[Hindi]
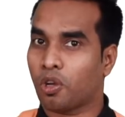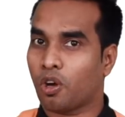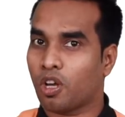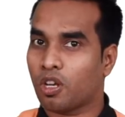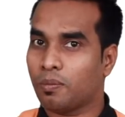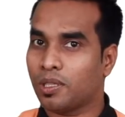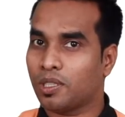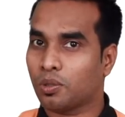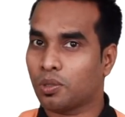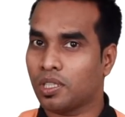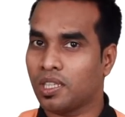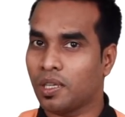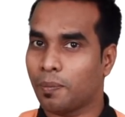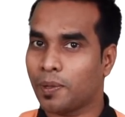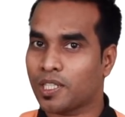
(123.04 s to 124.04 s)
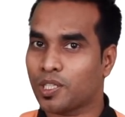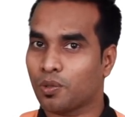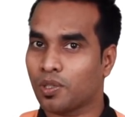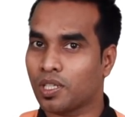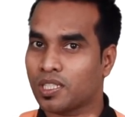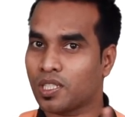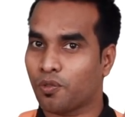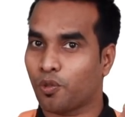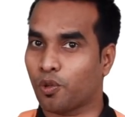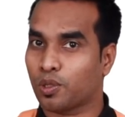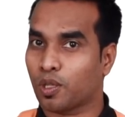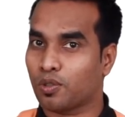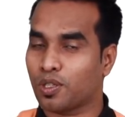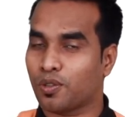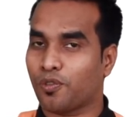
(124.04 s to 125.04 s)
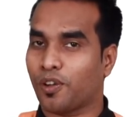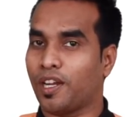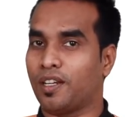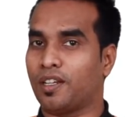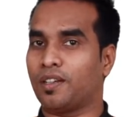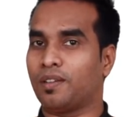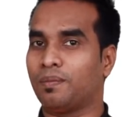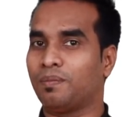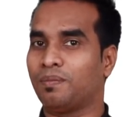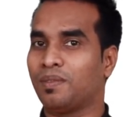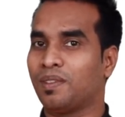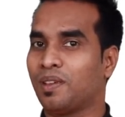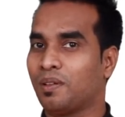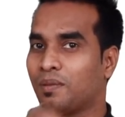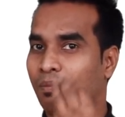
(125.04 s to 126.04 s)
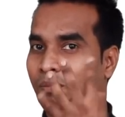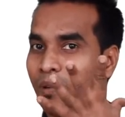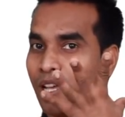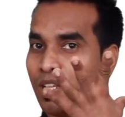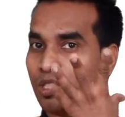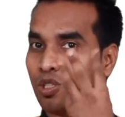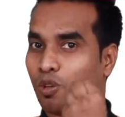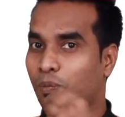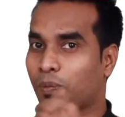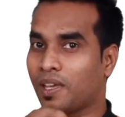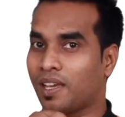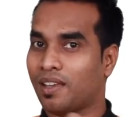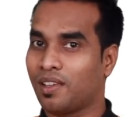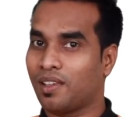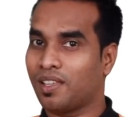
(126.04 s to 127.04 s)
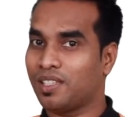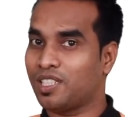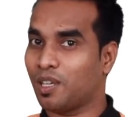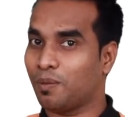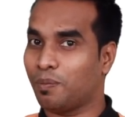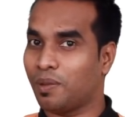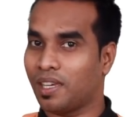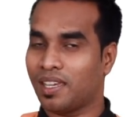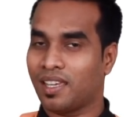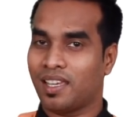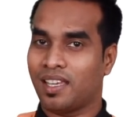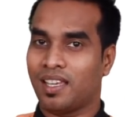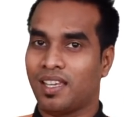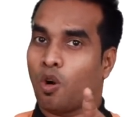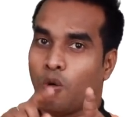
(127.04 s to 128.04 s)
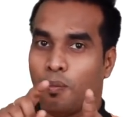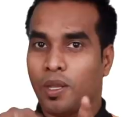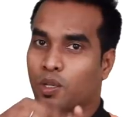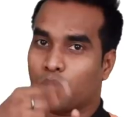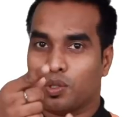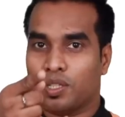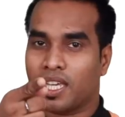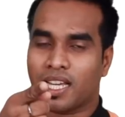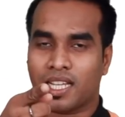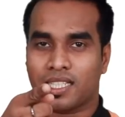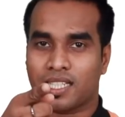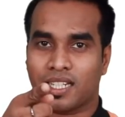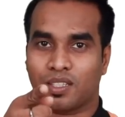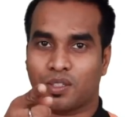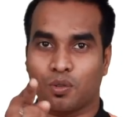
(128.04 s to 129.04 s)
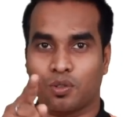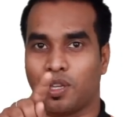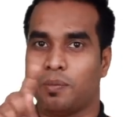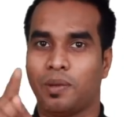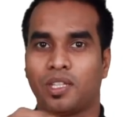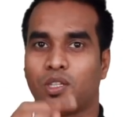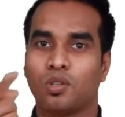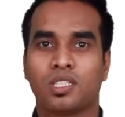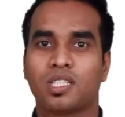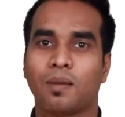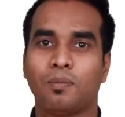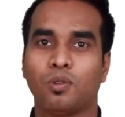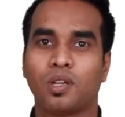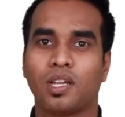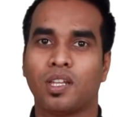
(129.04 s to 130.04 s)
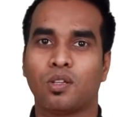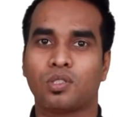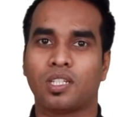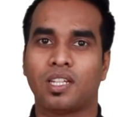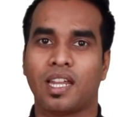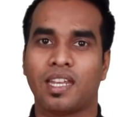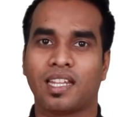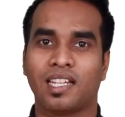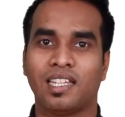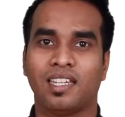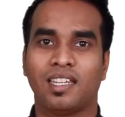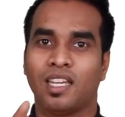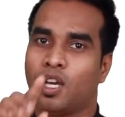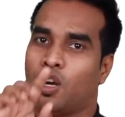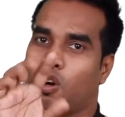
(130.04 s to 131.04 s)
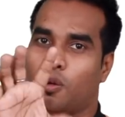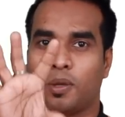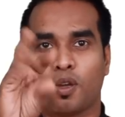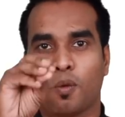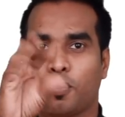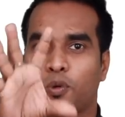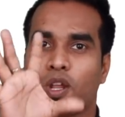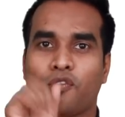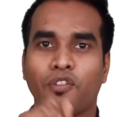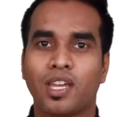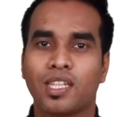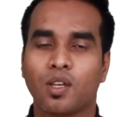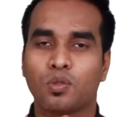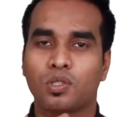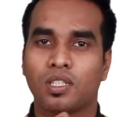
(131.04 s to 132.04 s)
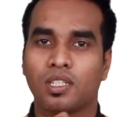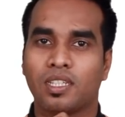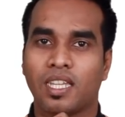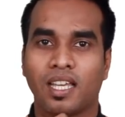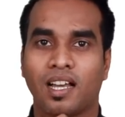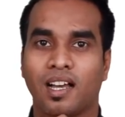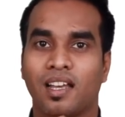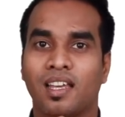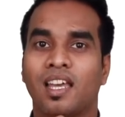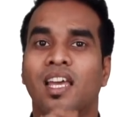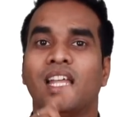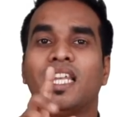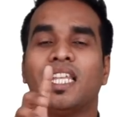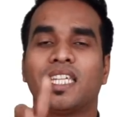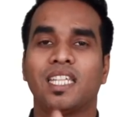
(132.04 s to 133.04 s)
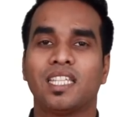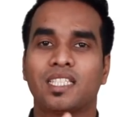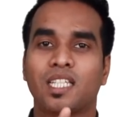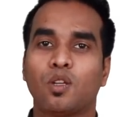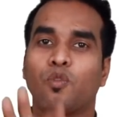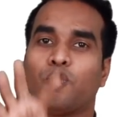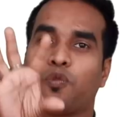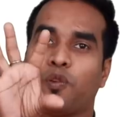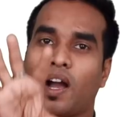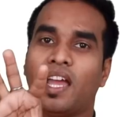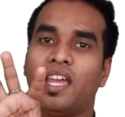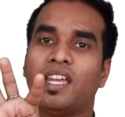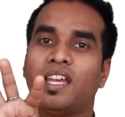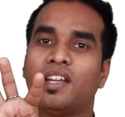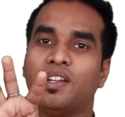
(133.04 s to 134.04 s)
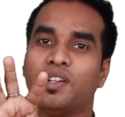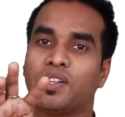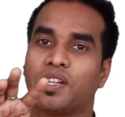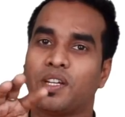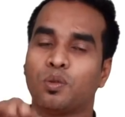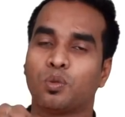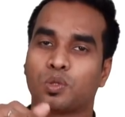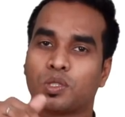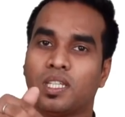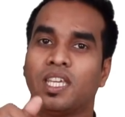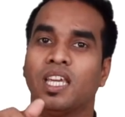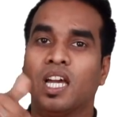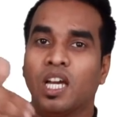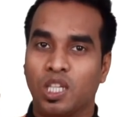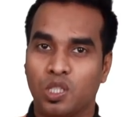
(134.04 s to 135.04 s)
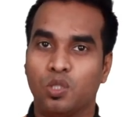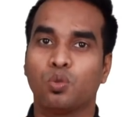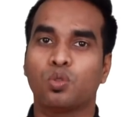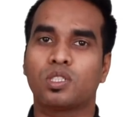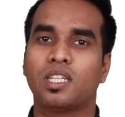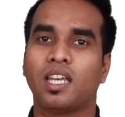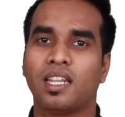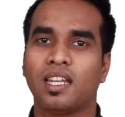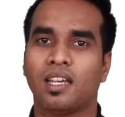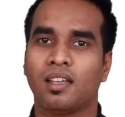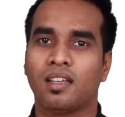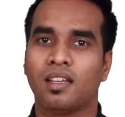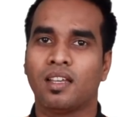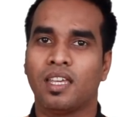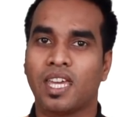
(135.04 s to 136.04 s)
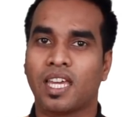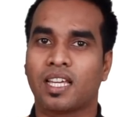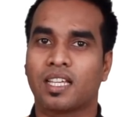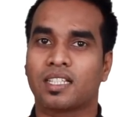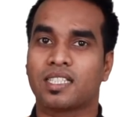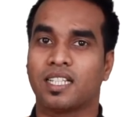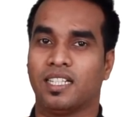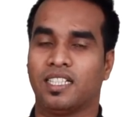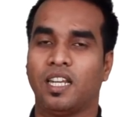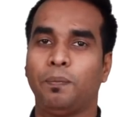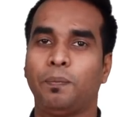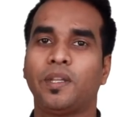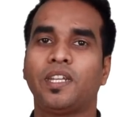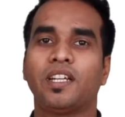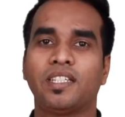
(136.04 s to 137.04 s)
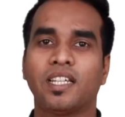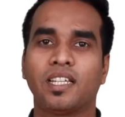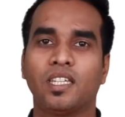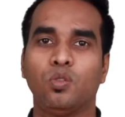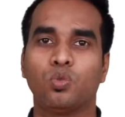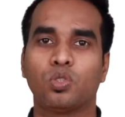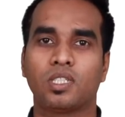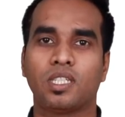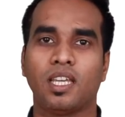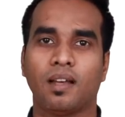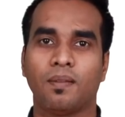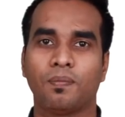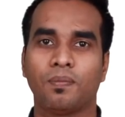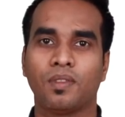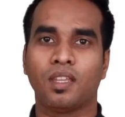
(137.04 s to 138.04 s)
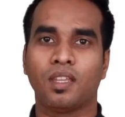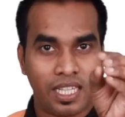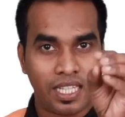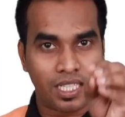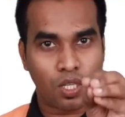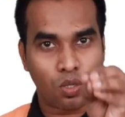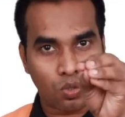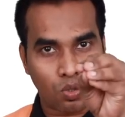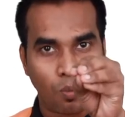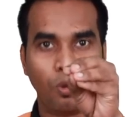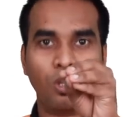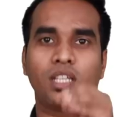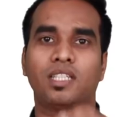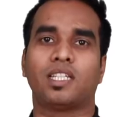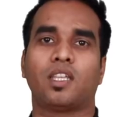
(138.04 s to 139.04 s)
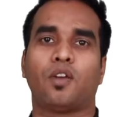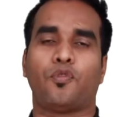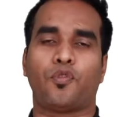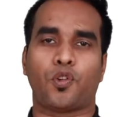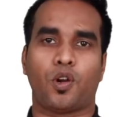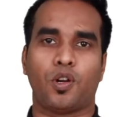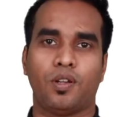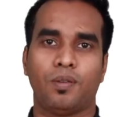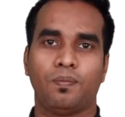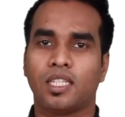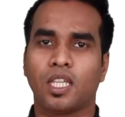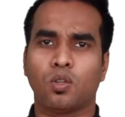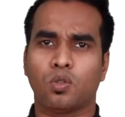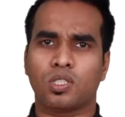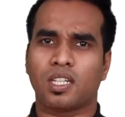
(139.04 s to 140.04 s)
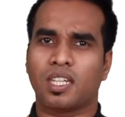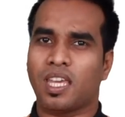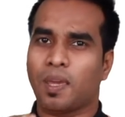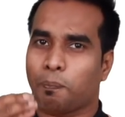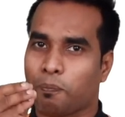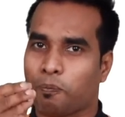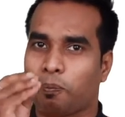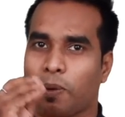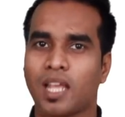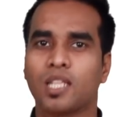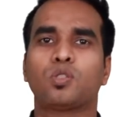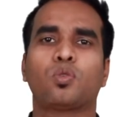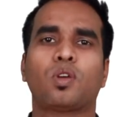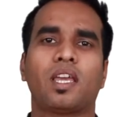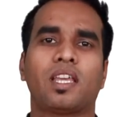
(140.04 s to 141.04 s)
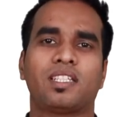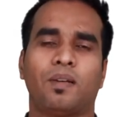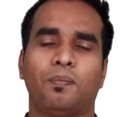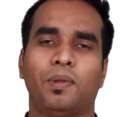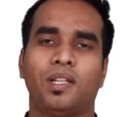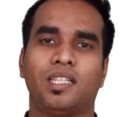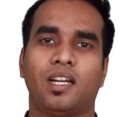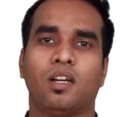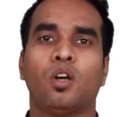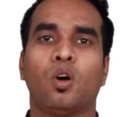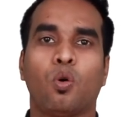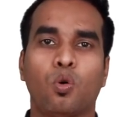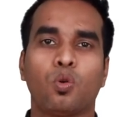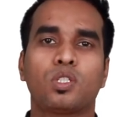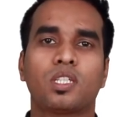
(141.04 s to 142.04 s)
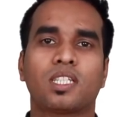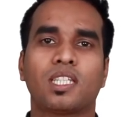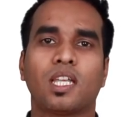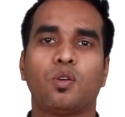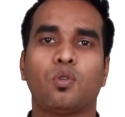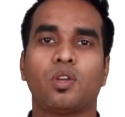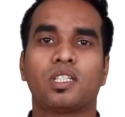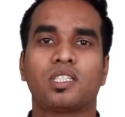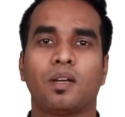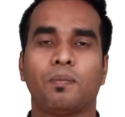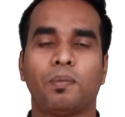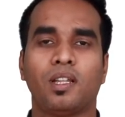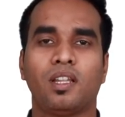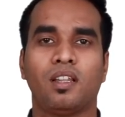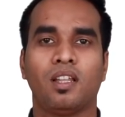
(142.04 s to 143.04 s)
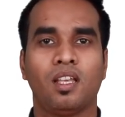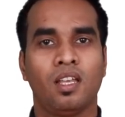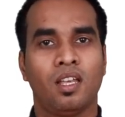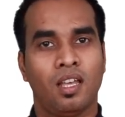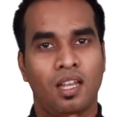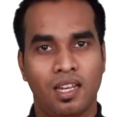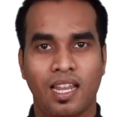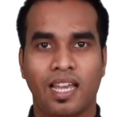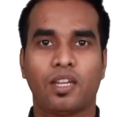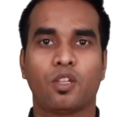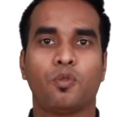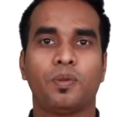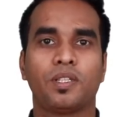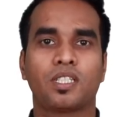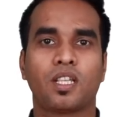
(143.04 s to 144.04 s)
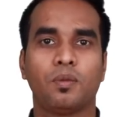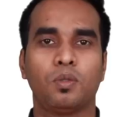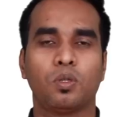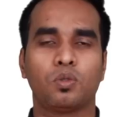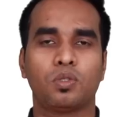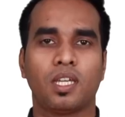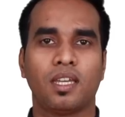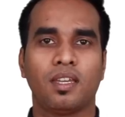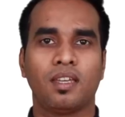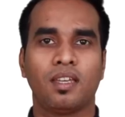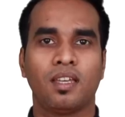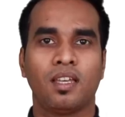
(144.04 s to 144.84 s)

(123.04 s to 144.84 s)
ड्रॉर में तो कितने पैसे होंगे सिर्फ फोर थाउजेंड फाइव हंड्रेड पांच सौ रुपया जेब में वो मेरे को देगा सर क्योंकि मैं तो हिसाब लूंगा ना उसे डायरेक्टली वो मेरे को पूरा फाइव थाउजेंड देगा लेकिन सर वो फाइव हंड्रेड उसने यूज किया ना एक सर्टेन पीरियड तक यूज किया इससे उसको बोला जाता है फ्रॉड देखो सर ये पांच सौ का एग्जाम्पल था हो सकता है वो एग्जाम्पल लाख रुपीज का भी हो जाए